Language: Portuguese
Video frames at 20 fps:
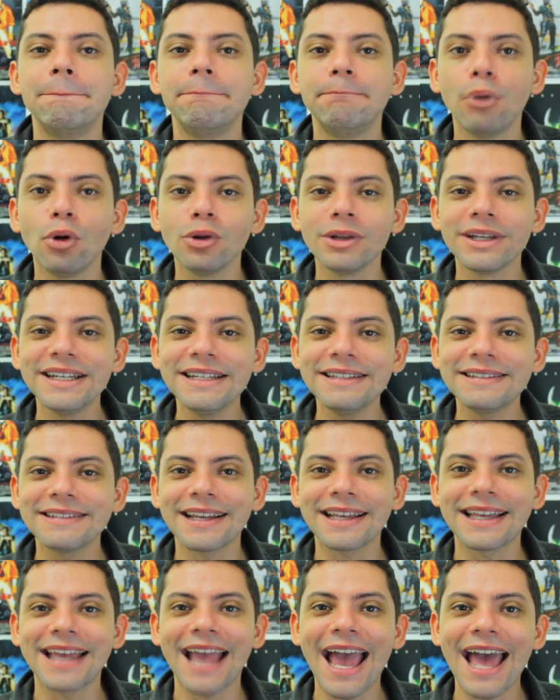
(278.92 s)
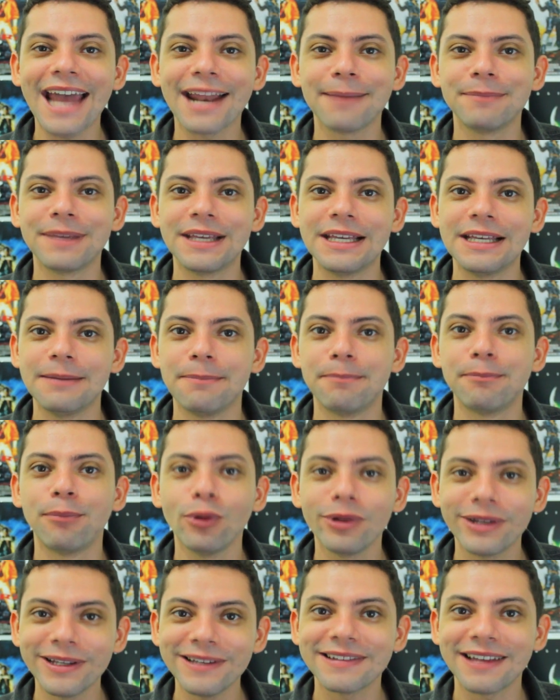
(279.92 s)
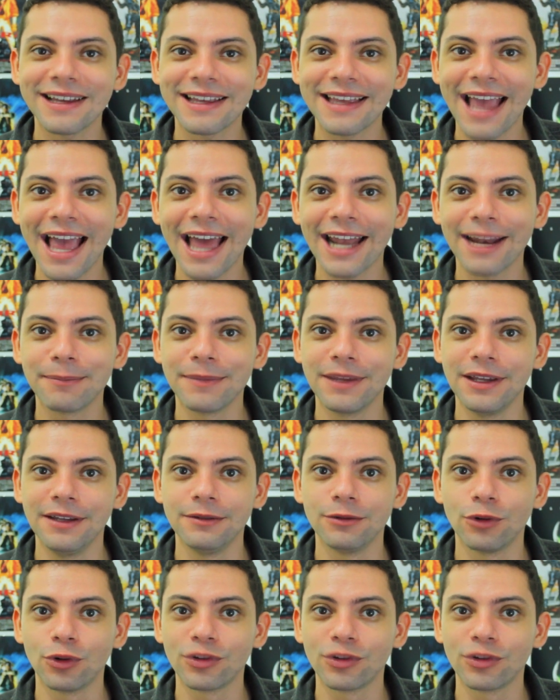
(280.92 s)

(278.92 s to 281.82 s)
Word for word: Police Academy, Police Academy,